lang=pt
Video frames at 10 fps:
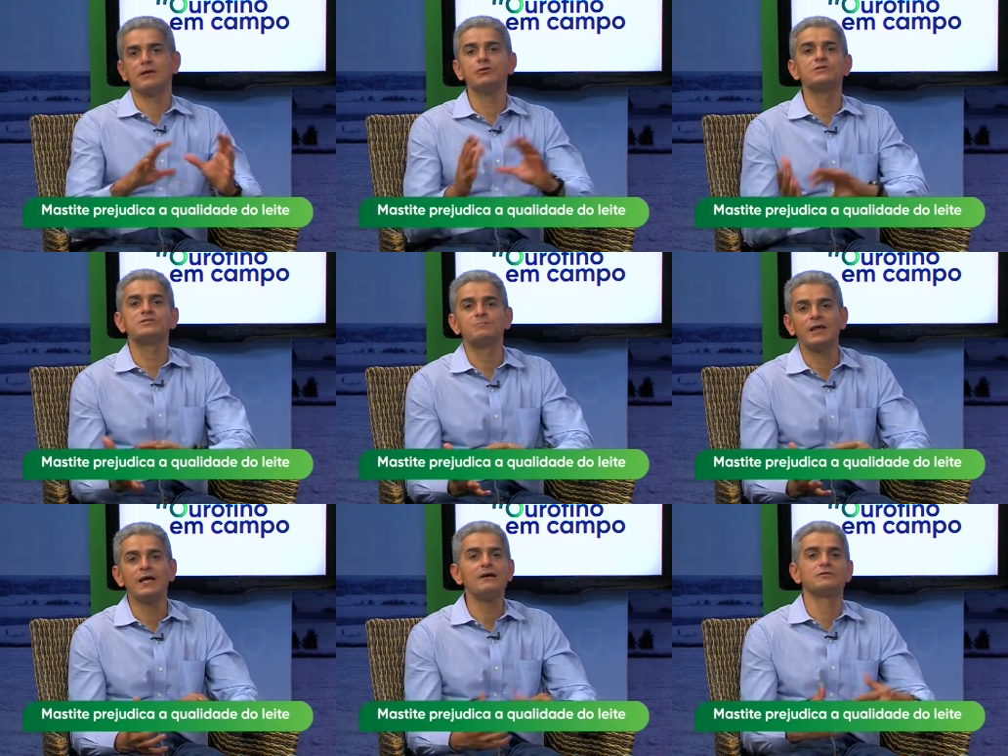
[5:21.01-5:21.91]
Em outras
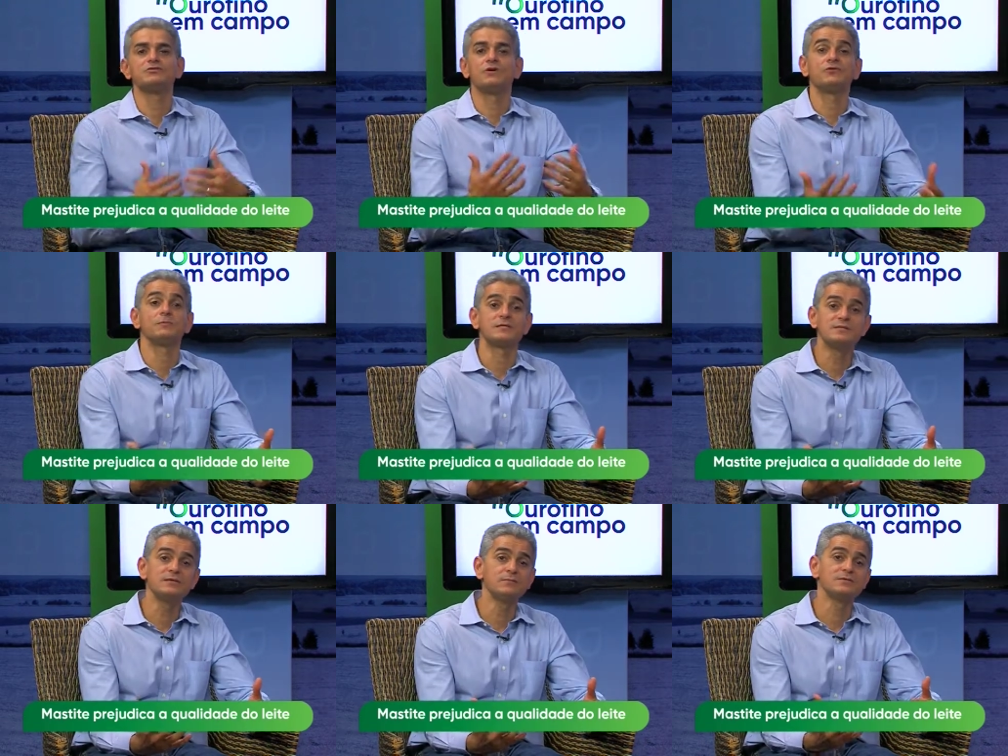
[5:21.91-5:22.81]
palavras, de uma forma
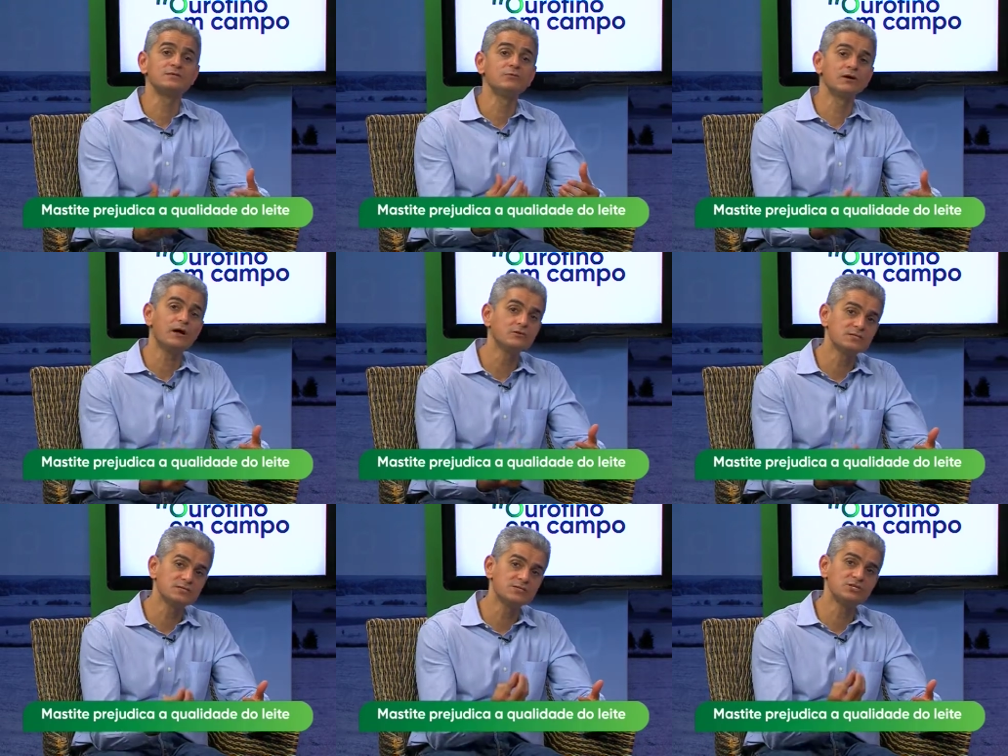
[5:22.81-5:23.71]
simples, são
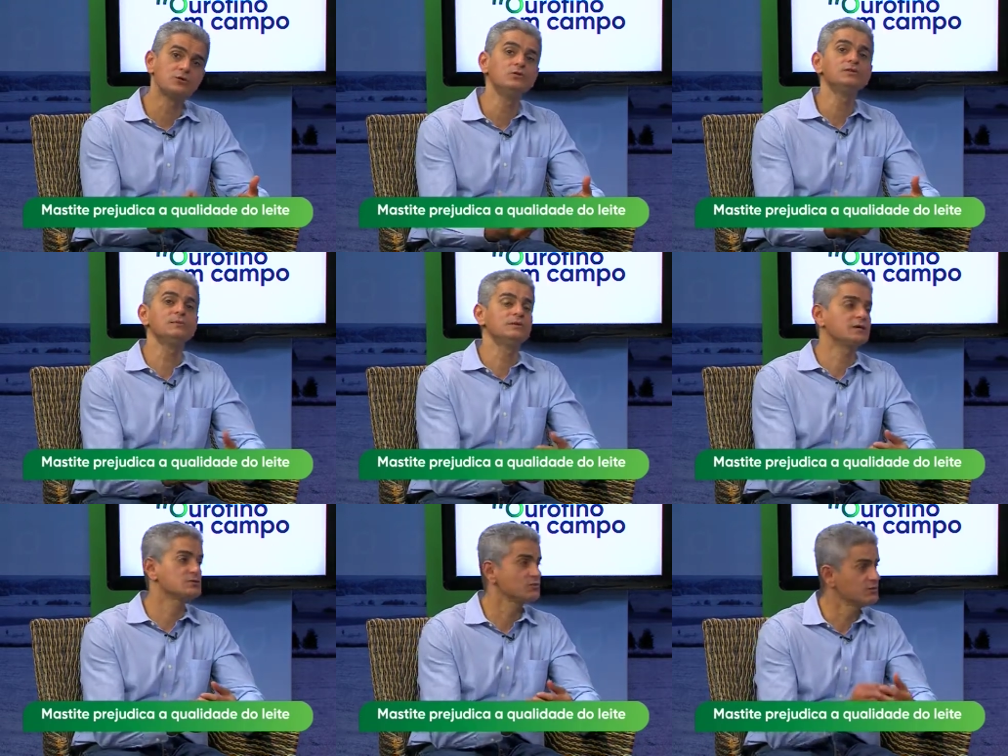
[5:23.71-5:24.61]
causas de
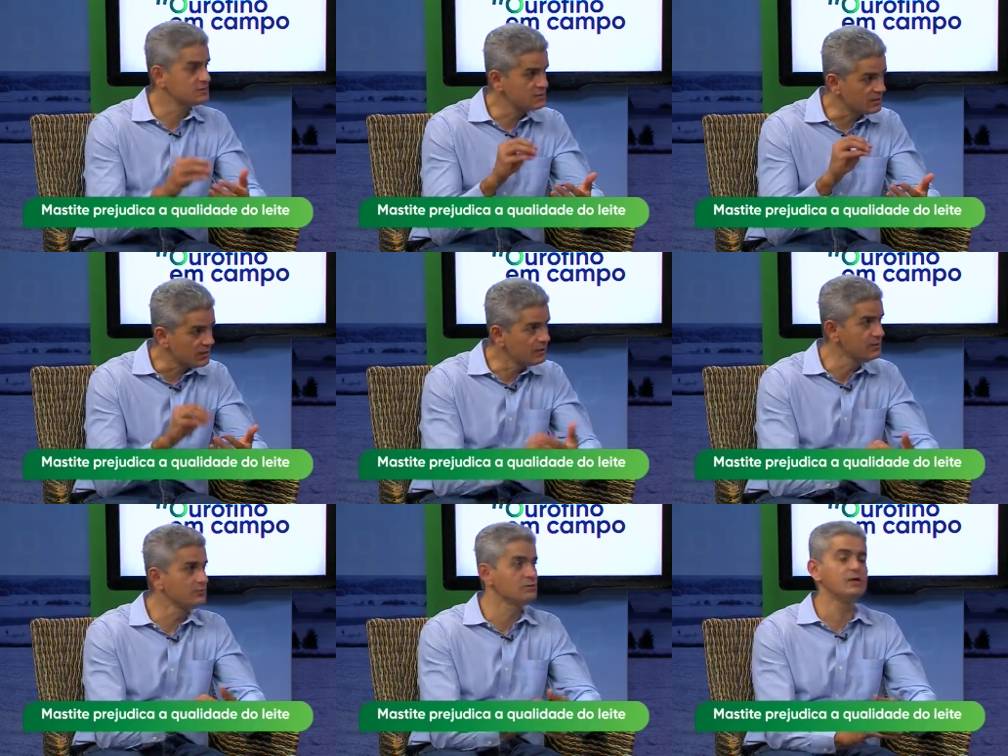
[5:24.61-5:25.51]
contaminações que
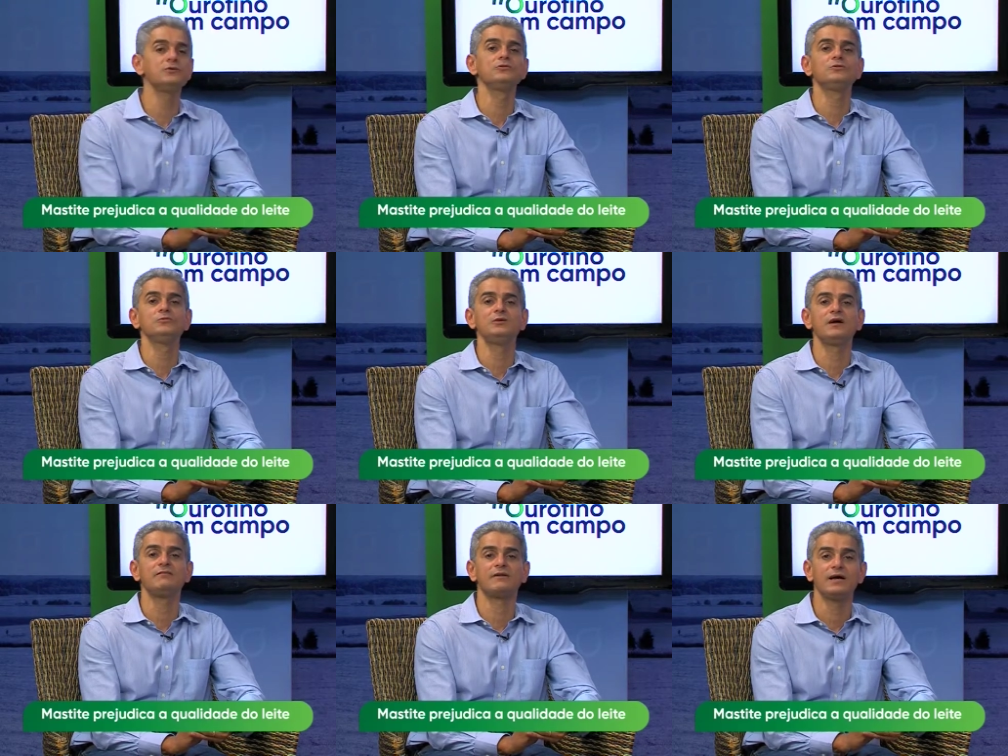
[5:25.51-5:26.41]
entram dentro do ubre
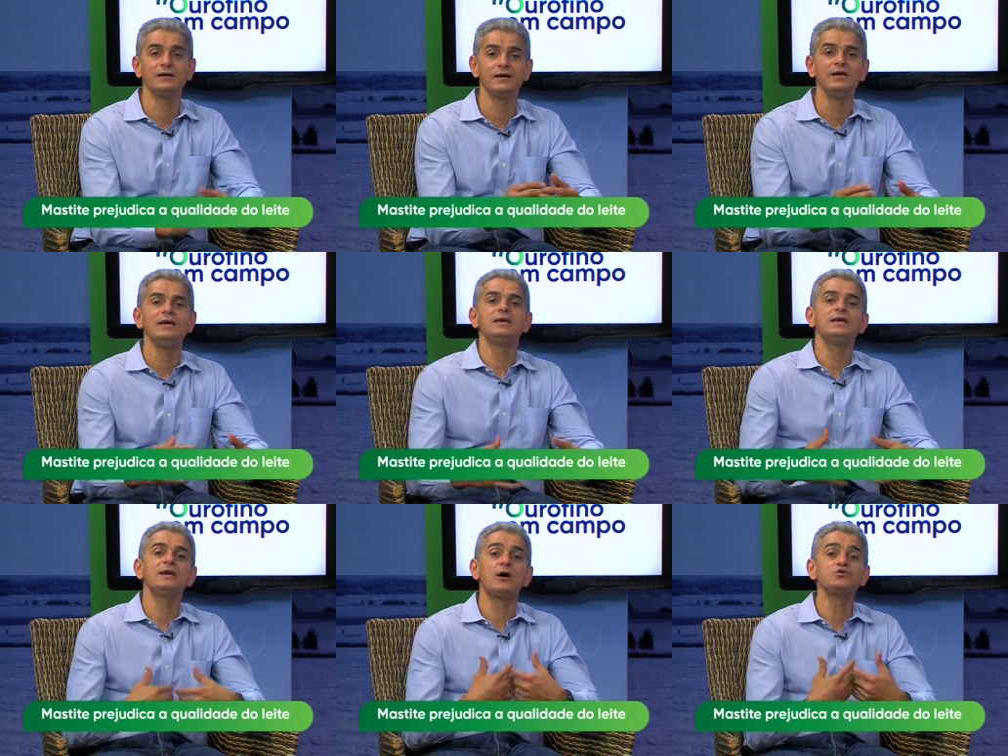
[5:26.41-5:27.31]
da vaca
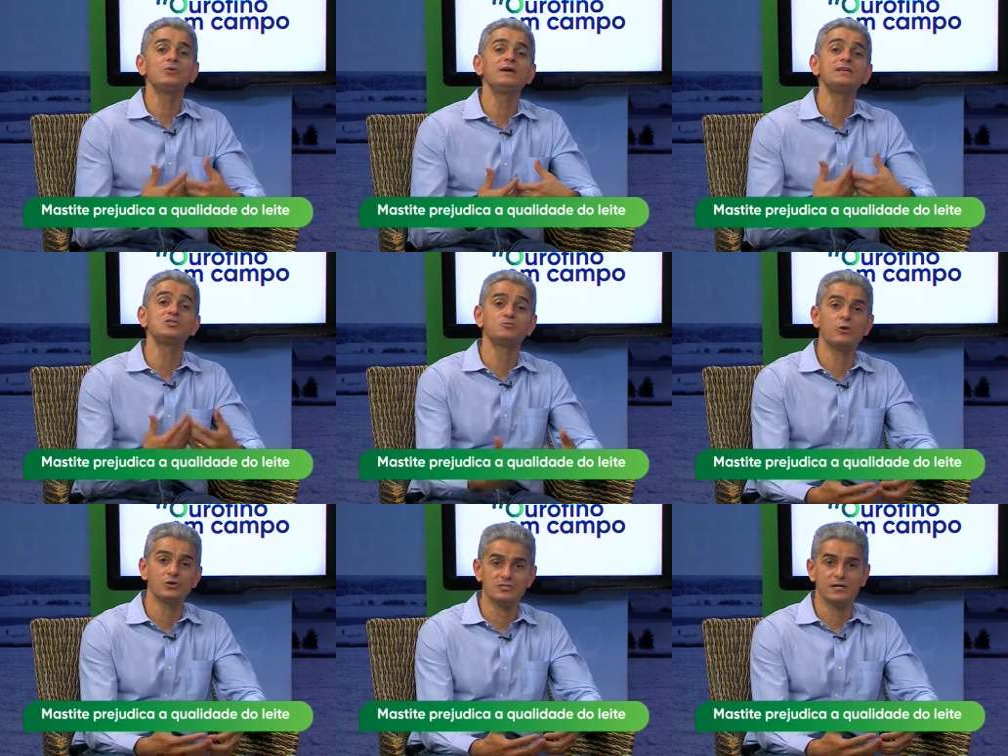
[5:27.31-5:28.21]
e causam a
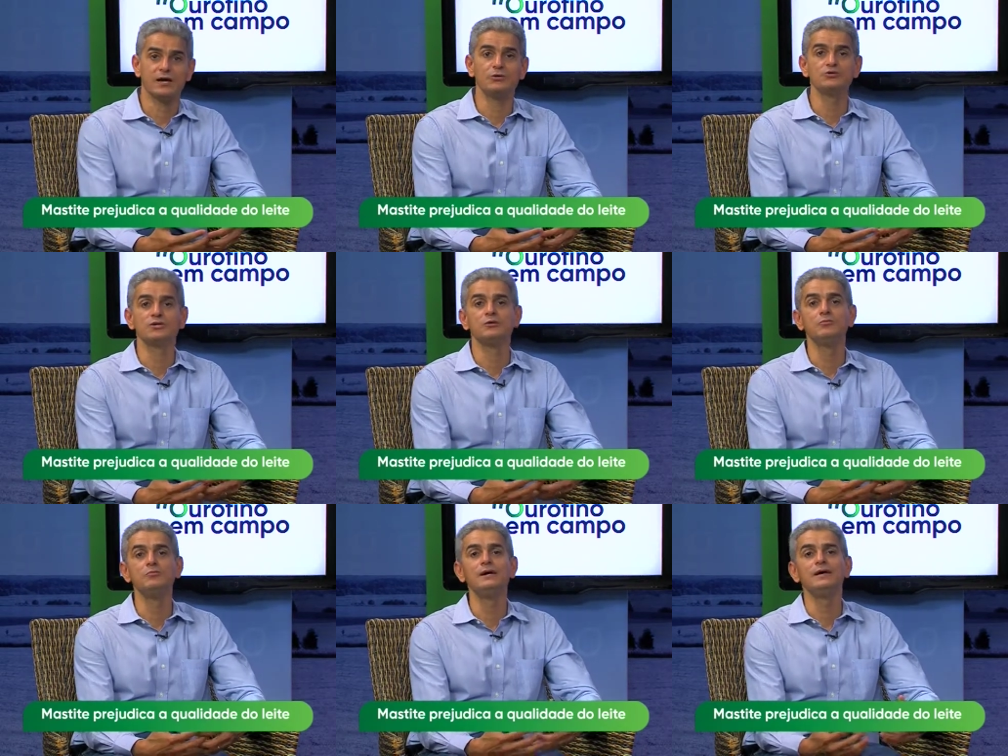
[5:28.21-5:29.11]
resposta, causam
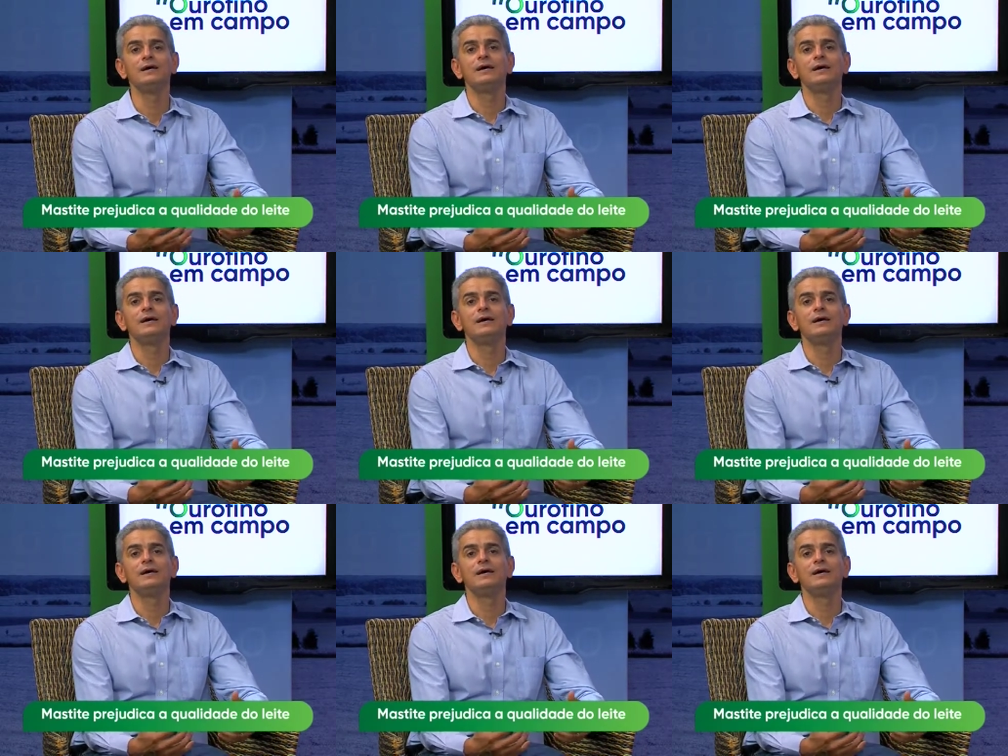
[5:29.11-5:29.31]
uma